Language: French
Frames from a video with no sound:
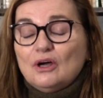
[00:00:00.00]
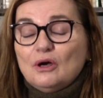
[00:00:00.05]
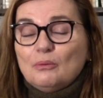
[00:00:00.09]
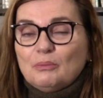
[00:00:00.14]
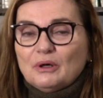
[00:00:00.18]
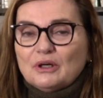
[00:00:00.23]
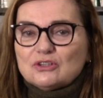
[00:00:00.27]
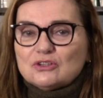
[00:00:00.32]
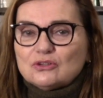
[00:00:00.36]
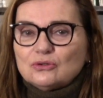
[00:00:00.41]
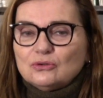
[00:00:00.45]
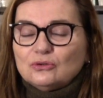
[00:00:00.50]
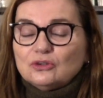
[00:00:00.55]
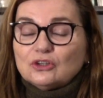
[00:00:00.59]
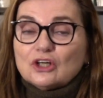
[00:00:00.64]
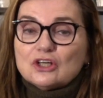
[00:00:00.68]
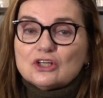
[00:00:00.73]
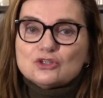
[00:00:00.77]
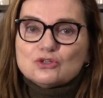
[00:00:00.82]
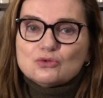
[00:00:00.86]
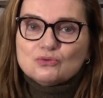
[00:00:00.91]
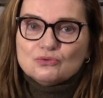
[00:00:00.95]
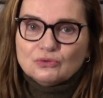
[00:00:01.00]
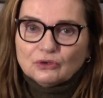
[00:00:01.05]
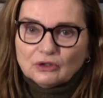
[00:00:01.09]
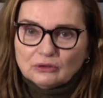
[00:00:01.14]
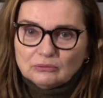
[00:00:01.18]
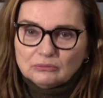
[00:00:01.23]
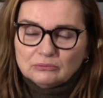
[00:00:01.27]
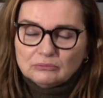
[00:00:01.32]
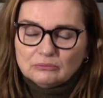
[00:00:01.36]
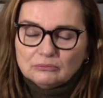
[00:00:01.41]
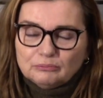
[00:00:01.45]
parce que très souvent,
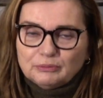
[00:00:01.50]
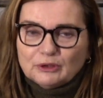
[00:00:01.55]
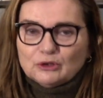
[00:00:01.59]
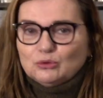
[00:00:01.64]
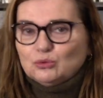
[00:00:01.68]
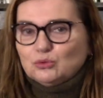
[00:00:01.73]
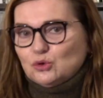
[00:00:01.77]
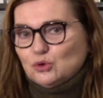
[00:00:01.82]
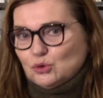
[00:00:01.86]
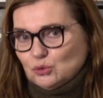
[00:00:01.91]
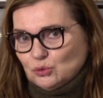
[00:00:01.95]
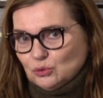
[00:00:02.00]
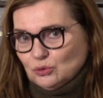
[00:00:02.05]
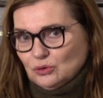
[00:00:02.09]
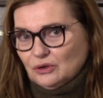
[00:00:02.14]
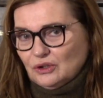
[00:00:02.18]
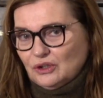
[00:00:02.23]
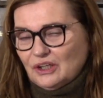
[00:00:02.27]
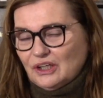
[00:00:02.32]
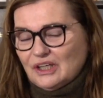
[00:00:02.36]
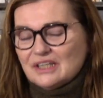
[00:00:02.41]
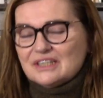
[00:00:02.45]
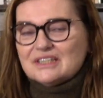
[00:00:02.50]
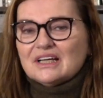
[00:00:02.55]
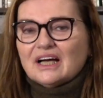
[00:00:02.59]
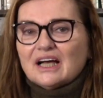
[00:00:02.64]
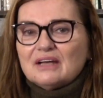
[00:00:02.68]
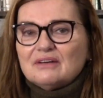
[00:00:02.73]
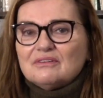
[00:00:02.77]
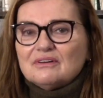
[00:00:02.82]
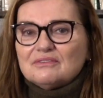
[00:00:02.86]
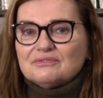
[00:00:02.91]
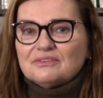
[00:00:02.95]
pas toujours, elles
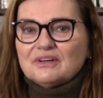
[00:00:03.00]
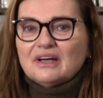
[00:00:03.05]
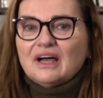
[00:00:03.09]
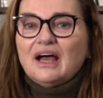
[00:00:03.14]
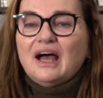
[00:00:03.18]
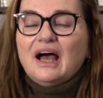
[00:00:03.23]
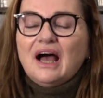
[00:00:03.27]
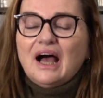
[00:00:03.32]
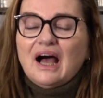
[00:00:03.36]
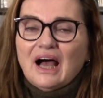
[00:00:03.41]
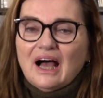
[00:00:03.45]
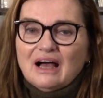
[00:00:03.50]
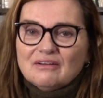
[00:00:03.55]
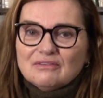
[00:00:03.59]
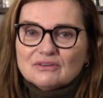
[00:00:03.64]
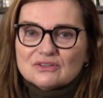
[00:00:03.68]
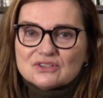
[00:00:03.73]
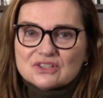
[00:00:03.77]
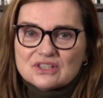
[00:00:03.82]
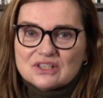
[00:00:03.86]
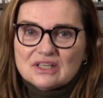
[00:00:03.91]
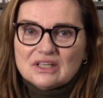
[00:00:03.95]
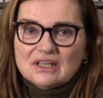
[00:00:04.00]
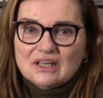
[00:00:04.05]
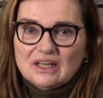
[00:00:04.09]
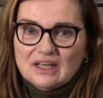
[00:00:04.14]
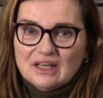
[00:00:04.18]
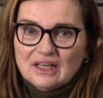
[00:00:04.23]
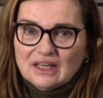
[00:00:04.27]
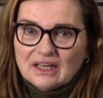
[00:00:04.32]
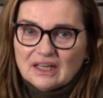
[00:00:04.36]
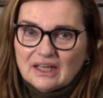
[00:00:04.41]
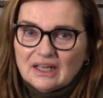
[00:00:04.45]
arrivent à faire avancer
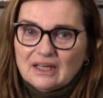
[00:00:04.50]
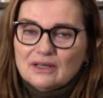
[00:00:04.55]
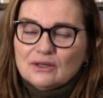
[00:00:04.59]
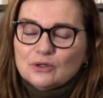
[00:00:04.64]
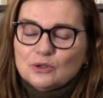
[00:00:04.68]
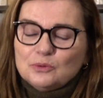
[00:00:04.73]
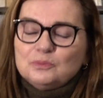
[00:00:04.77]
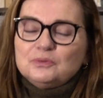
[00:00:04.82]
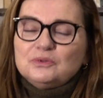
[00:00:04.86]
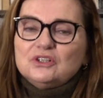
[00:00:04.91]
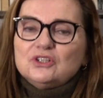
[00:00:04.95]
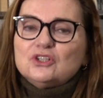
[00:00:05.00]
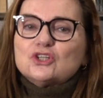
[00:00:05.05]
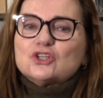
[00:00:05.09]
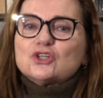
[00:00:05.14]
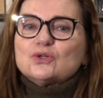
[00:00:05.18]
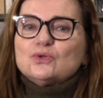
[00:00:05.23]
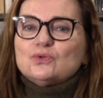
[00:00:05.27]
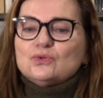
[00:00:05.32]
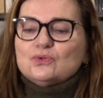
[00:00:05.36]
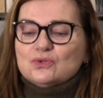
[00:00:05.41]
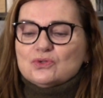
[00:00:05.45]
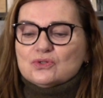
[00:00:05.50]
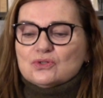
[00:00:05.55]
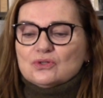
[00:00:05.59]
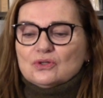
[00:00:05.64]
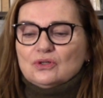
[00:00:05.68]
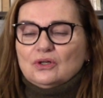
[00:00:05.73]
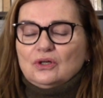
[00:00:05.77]
quelques petites choses